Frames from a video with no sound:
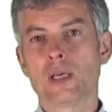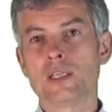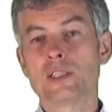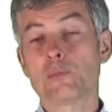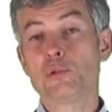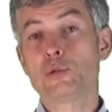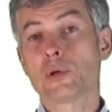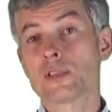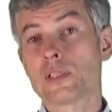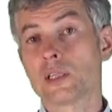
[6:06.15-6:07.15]
Il s'appuie
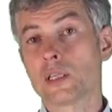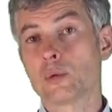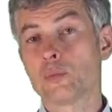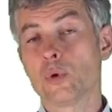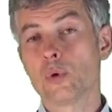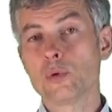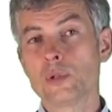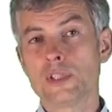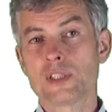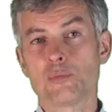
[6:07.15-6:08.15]
sur un certain nombre de rôles,
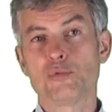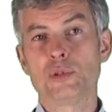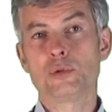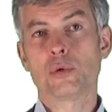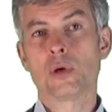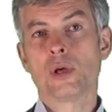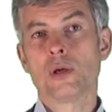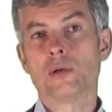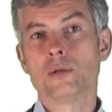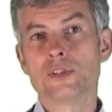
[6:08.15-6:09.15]
il s'appuie sur
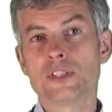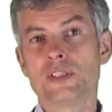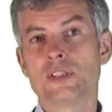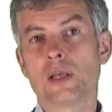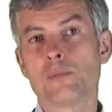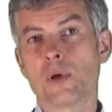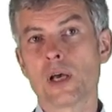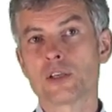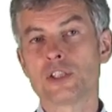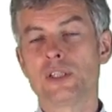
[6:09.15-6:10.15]
le système
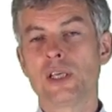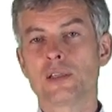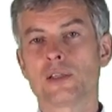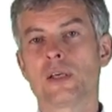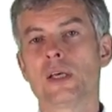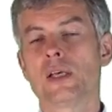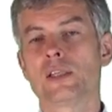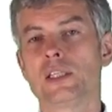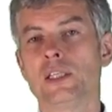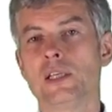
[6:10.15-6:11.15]
architecte,
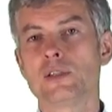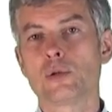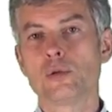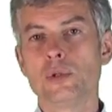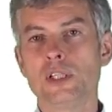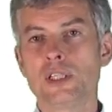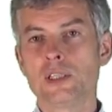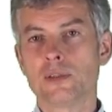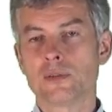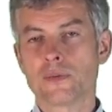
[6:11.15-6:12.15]
qui est celui
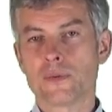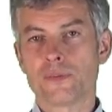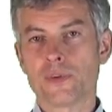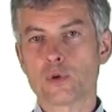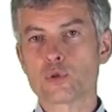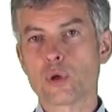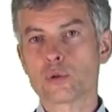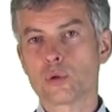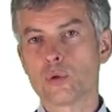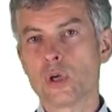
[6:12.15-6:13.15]
qui euh, fait en
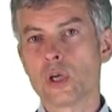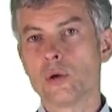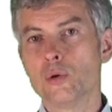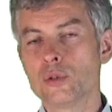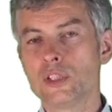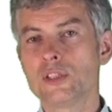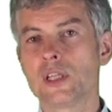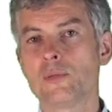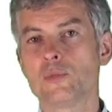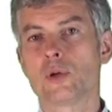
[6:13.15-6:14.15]
sorte que le
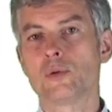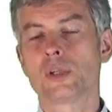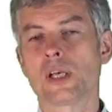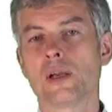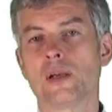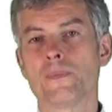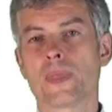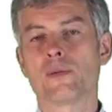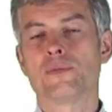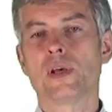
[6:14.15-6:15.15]
système dans lequel
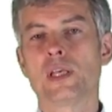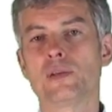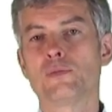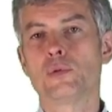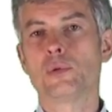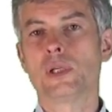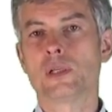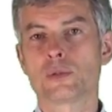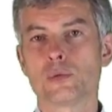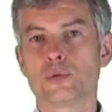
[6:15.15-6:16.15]
va évoluer
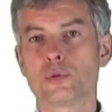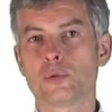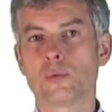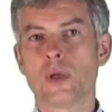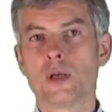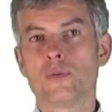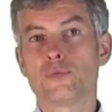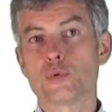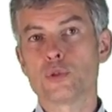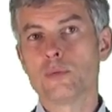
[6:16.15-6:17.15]
la solution
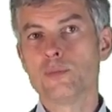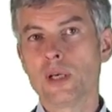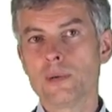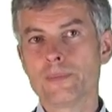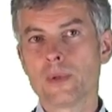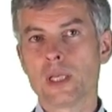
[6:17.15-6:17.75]
fonctionne bien,